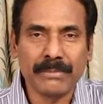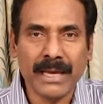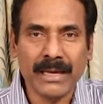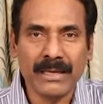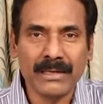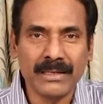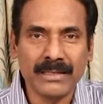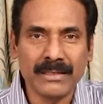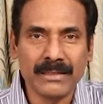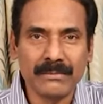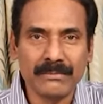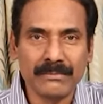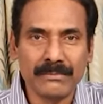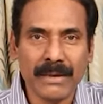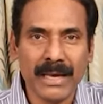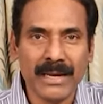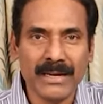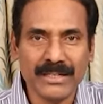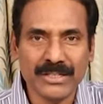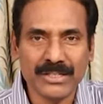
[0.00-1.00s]
బ్యాలెట్
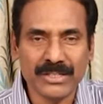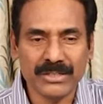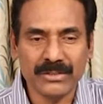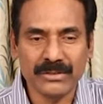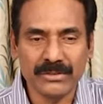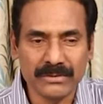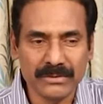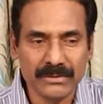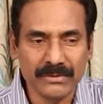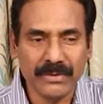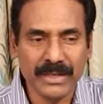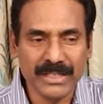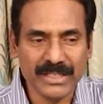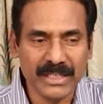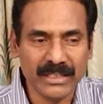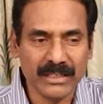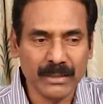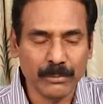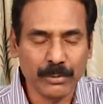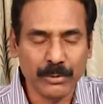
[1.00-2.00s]
బ్యాలెట్స్
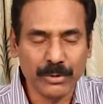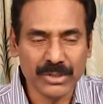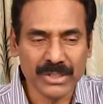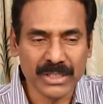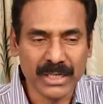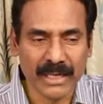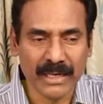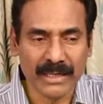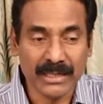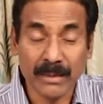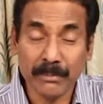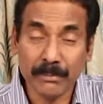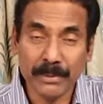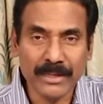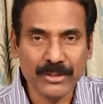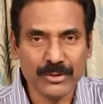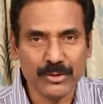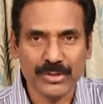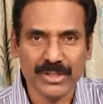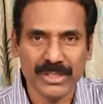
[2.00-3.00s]
వేసేటప్పుడు చాలా
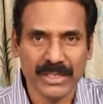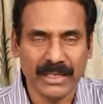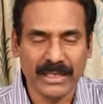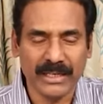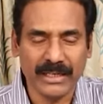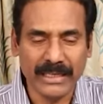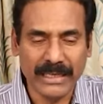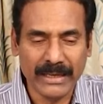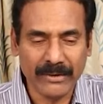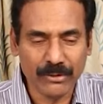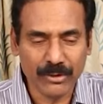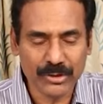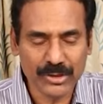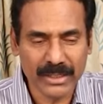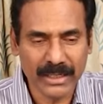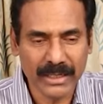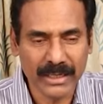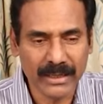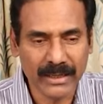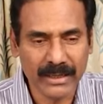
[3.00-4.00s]
కంప్లైంట్స్ వచ్చినాయి ఏమని
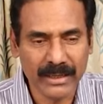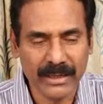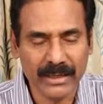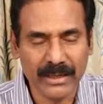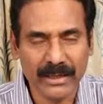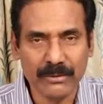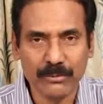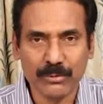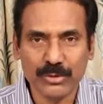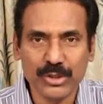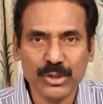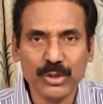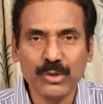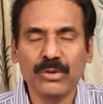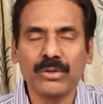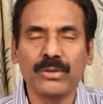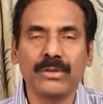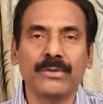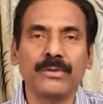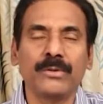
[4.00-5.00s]
వచ్చినాయి అంటే
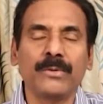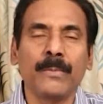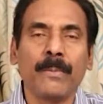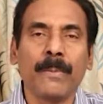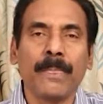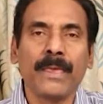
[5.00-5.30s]
ఉద్యోగులు